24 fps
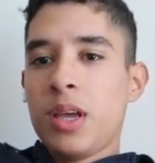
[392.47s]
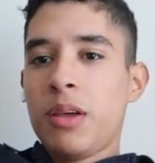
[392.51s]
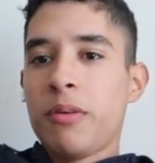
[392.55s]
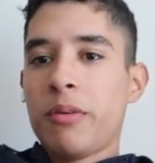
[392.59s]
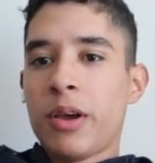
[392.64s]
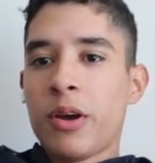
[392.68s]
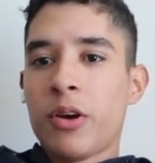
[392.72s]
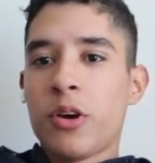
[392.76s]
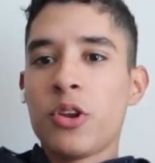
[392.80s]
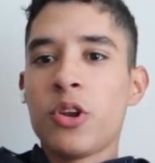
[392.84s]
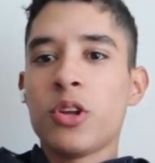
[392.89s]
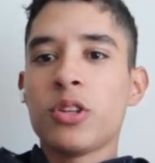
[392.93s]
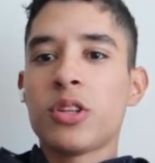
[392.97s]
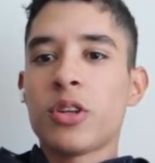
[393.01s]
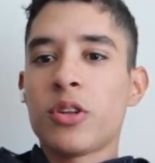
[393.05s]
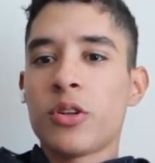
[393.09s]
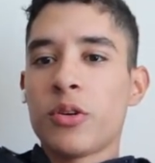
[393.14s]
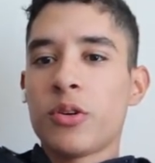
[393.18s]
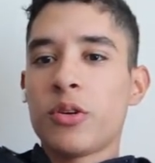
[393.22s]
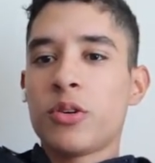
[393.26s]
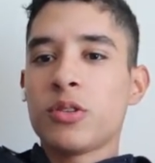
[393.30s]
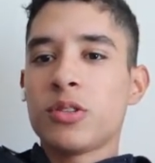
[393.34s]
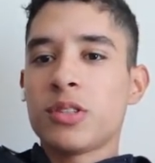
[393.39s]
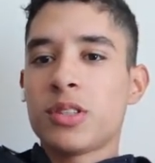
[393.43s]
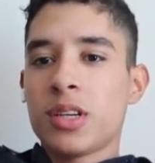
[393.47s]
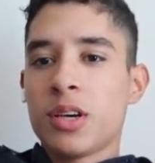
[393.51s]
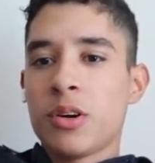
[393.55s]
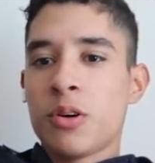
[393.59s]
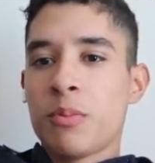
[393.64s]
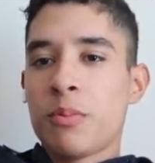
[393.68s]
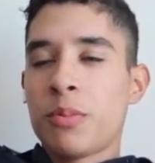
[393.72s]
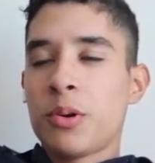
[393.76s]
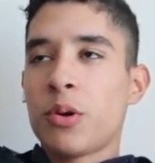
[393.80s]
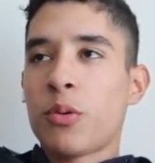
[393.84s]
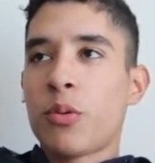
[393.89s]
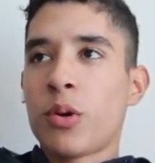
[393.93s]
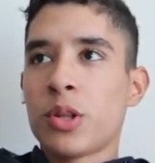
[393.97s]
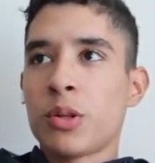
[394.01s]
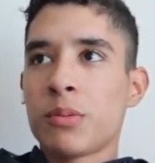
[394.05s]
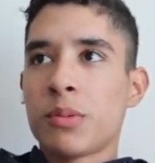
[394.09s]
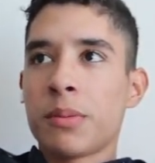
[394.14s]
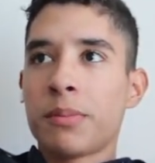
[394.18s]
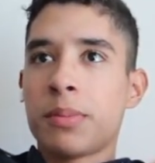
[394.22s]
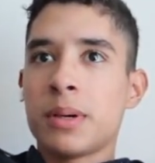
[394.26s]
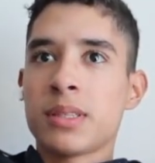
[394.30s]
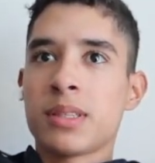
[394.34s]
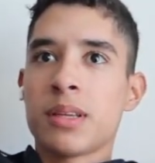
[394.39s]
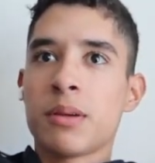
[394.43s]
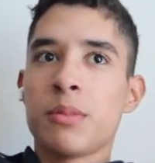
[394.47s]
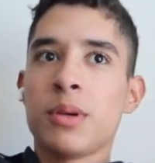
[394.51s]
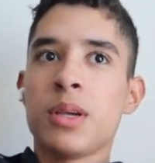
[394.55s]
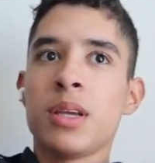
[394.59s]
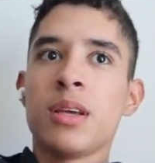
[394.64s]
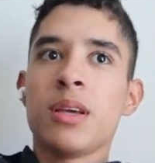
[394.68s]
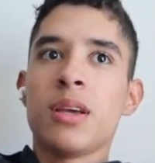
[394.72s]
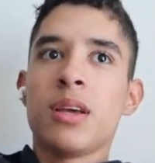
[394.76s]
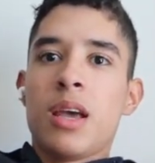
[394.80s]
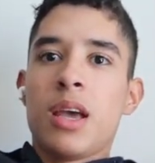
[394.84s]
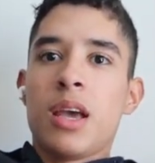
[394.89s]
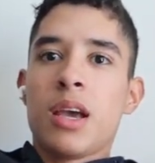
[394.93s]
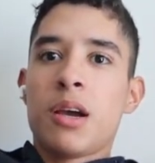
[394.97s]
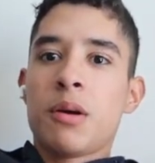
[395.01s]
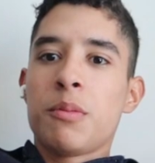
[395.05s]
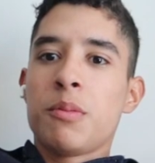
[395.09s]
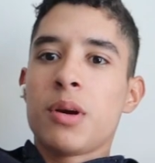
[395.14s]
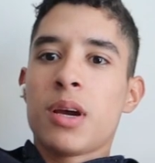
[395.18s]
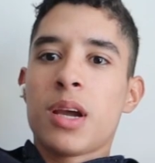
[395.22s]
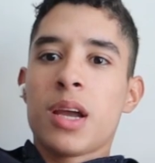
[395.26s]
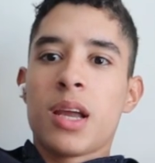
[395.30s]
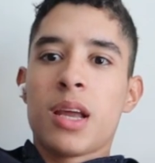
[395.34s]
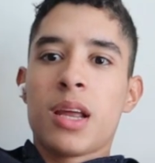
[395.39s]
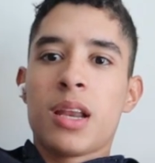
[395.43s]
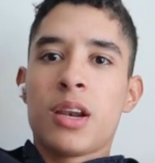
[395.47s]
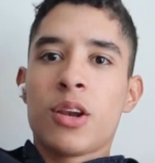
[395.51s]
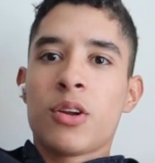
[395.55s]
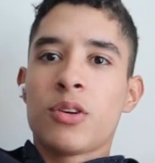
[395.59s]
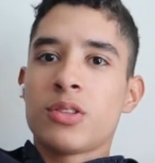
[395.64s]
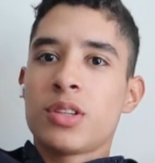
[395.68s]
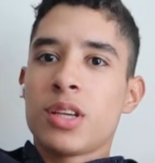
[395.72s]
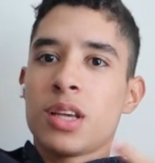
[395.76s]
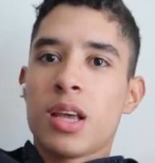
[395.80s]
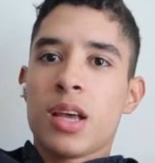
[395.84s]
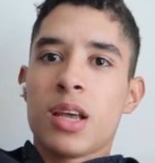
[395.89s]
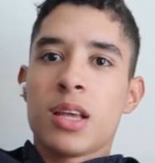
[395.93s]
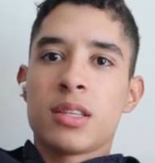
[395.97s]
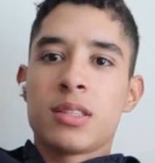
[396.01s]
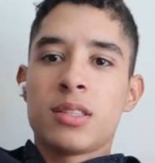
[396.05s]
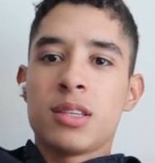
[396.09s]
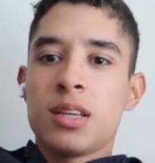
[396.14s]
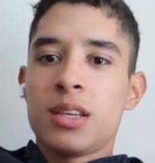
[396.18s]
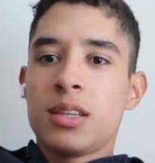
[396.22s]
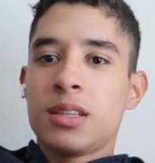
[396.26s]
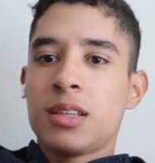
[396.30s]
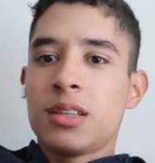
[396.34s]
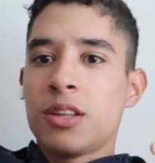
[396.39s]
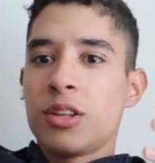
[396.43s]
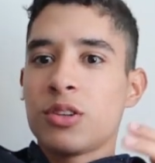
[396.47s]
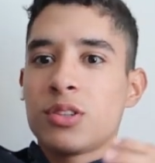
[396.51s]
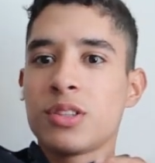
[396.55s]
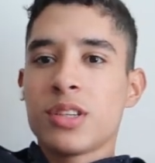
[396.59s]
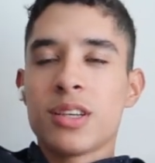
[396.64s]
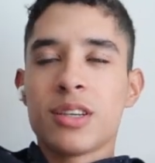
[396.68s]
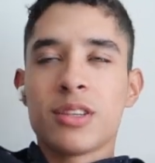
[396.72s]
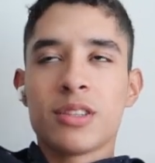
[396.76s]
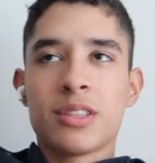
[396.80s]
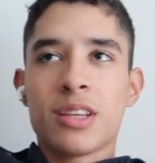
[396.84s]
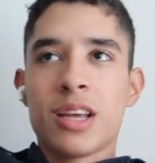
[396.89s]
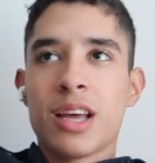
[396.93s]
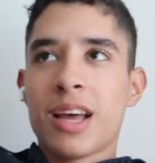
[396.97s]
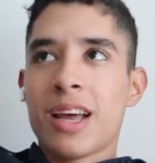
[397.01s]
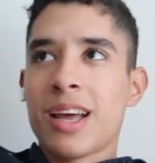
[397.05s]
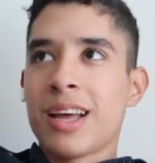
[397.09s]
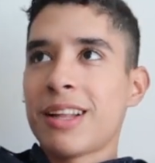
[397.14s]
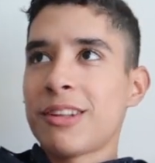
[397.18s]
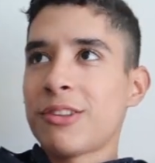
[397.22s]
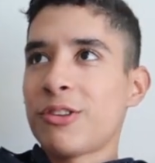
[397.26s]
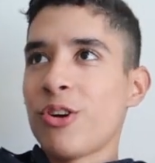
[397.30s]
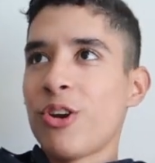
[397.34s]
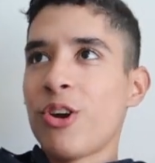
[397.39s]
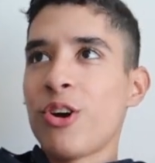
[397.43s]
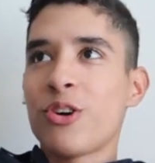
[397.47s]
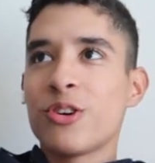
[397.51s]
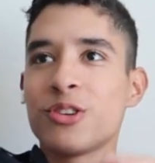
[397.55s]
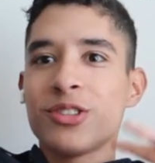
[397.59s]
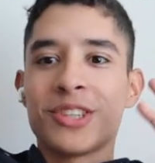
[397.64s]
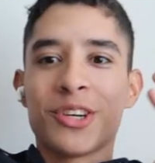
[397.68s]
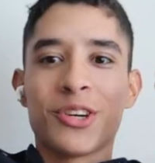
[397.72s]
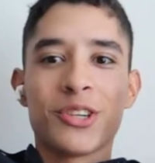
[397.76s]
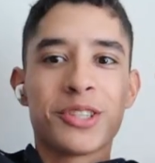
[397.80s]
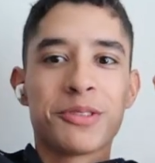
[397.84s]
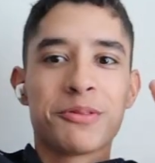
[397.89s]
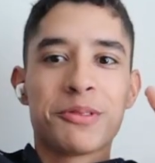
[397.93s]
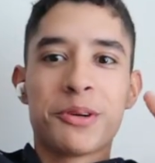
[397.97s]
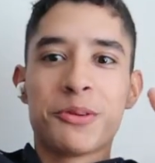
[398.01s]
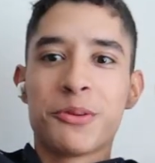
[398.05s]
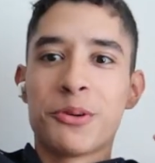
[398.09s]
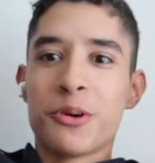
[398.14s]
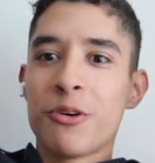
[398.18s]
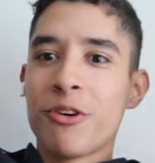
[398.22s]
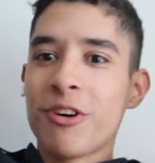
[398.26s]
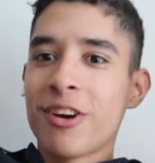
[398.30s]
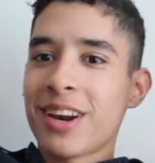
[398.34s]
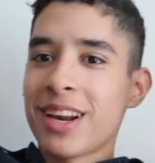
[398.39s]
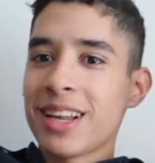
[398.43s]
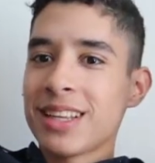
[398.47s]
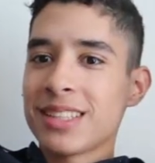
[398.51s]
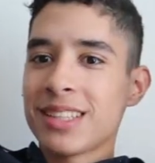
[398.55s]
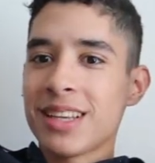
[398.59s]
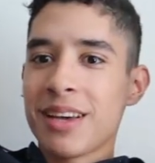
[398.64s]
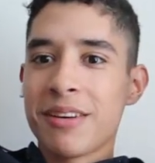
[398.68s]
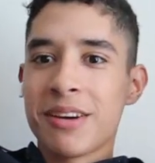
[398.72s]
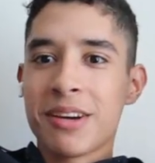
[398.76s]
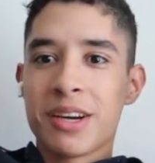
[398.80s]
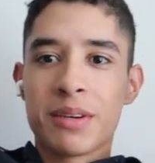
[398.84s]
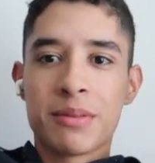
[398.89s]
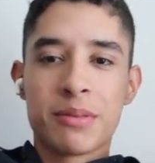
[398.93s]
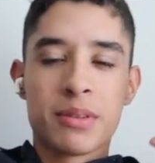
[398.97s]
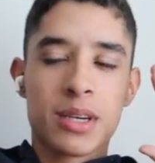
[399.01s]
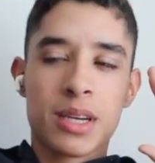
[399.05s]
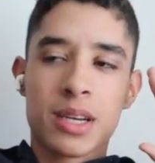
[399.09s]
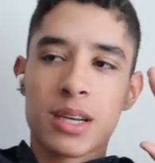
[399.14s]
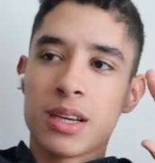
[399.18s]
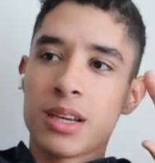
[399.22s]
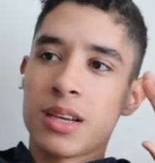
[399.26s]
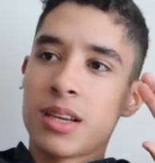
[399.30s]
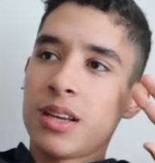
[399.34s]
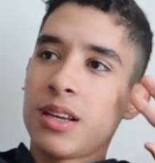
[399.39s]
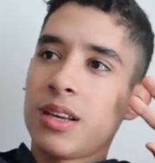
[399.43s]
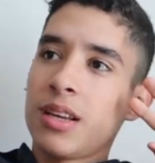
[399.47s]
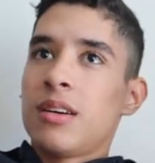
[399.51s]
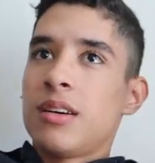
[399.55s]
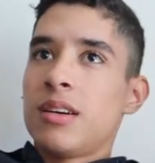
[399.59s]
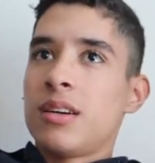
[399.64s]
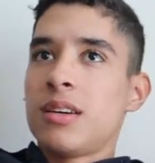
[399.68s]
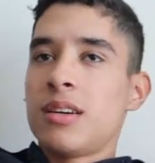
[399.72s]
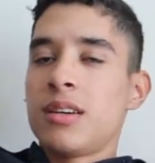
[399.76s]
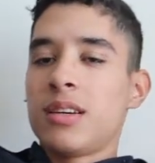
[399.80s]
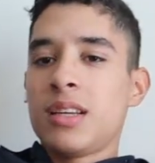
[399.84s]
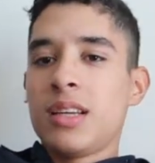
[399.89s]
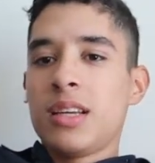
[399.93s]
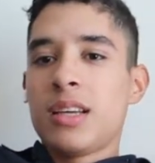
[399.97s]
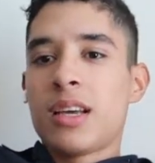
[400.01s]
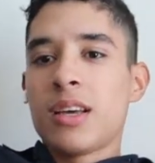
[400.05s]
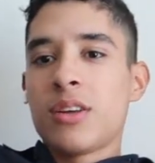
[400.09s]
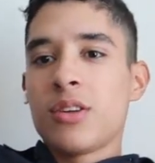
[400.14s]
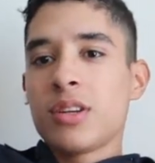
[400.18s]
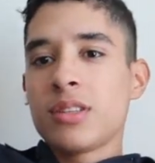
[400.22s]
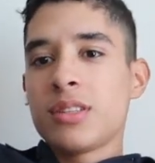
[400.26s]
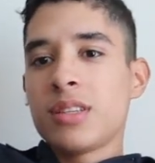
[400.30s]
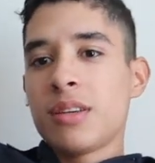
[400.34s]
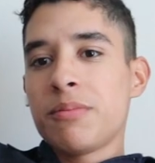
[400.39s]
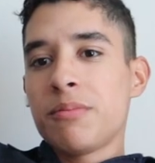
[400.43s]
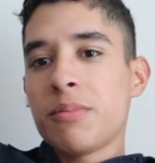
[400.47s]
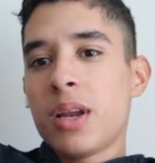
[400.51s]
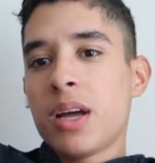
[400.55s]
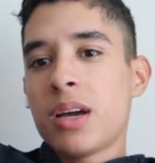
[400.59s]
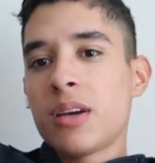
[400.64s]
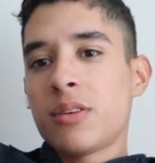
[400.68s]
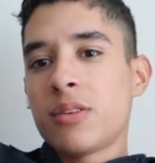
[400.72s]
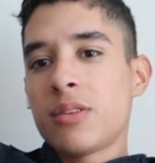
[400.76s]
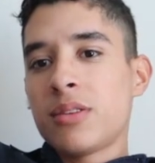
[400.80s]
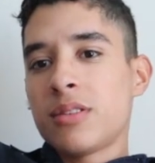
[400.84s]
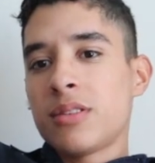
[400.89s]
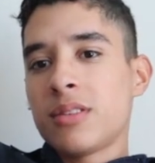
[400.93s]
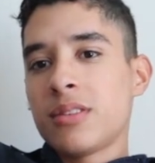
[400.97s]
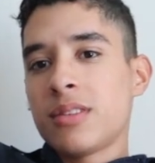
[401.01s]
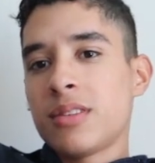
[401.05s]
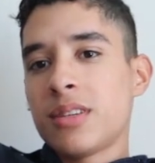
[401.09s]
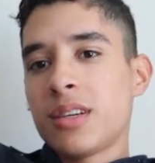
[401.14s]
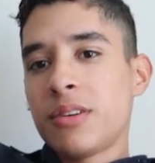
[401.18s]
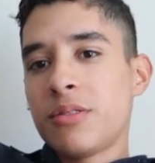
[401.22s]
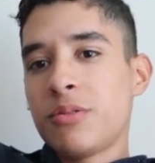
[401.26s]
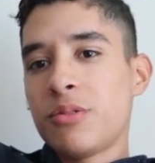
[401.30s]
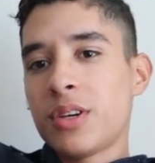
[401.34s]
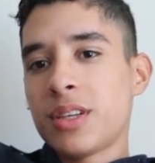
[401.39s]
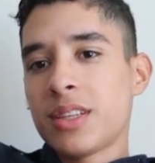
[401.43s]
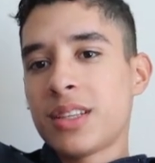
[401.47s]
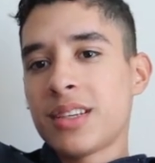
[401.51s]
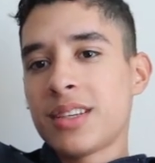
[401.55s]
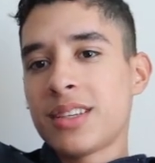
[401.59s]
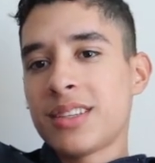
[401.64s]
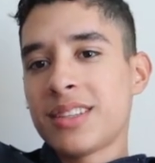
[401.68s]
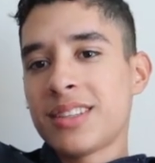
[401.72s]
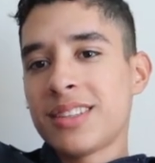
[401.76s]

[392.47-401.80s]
Y vengo yo y te doy un consejo, pero cuando me pasa a mí, es como que no sé qué decir, no sé, o sea, todos los consejos se me borran, ¿sabes? Como que. Ah, y quedo así en blanco. Es fuerte.